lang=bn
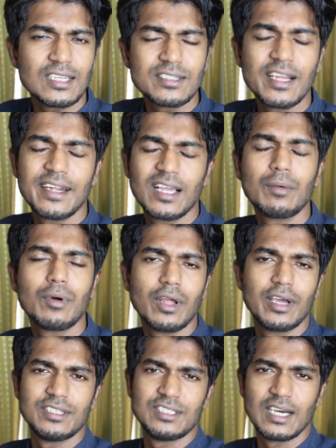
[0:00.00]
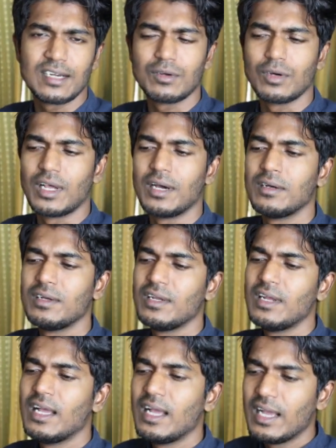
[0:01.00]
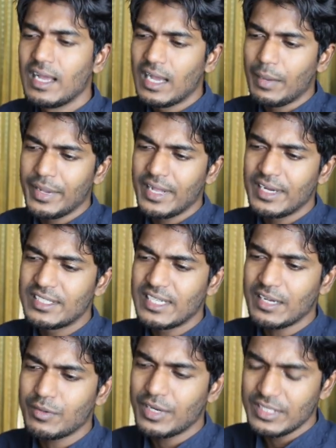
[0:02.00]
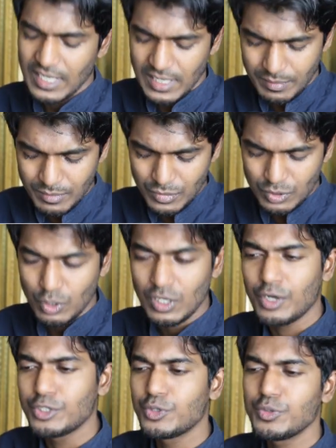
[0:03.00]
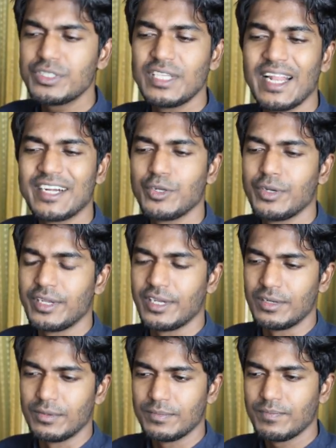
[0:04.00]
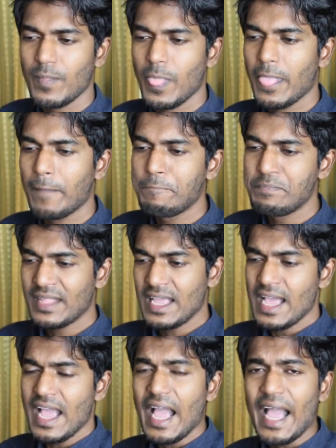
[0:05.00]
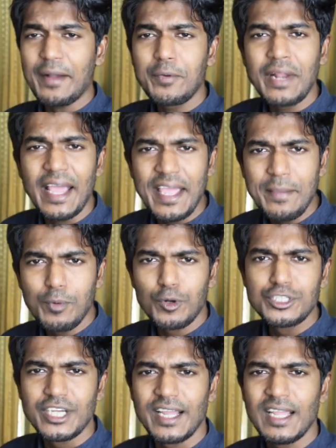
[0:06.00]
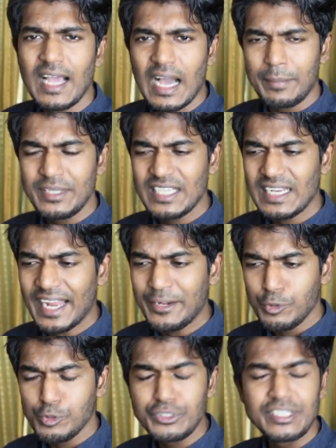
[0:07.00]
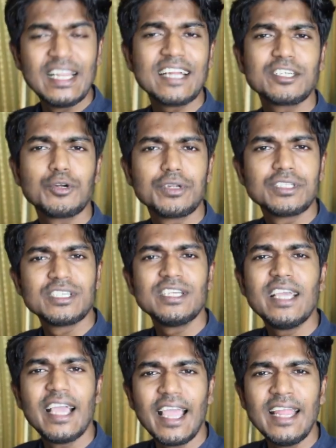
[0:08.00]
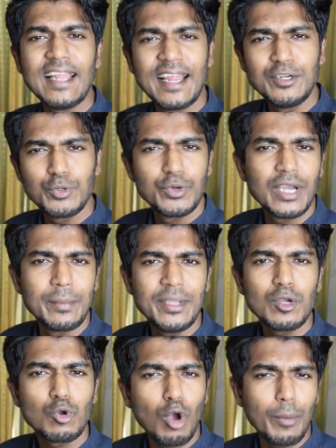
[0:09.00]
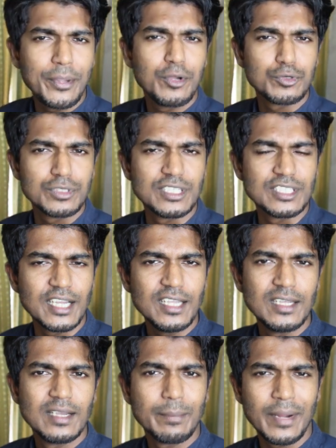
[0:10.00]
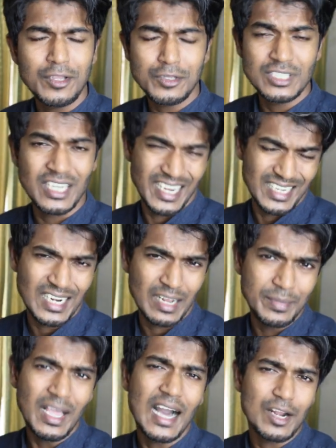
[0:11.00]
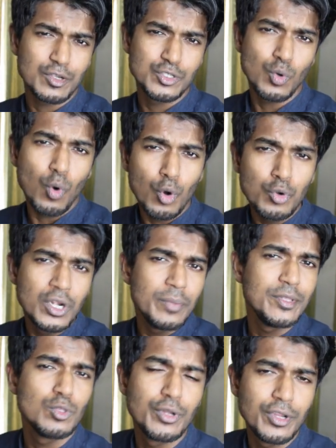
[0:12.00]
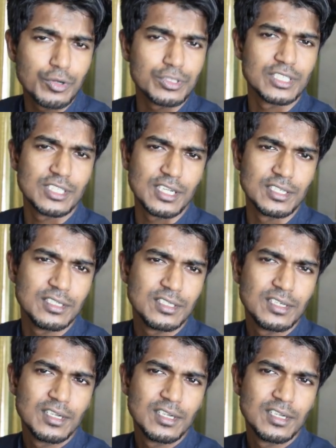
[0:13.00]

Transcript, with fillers: যে কাজটা এটাকে বলা হয় ড্র্যাগ করা আমি এখানে ড্র্যাগ করে ছাড়লাম টোটাল অংশটুকু সিলেক্ট হয়ে গেল এখন এই পর্যায়ে আমি যে লাইনটুকু সিলেক্ট করেছি এই লাইনটুকুকে আমি কপি করতে চাই মানে হচ্ছে এটার আমি আরও কিছু অনুলিপি তৈরি করতে চাই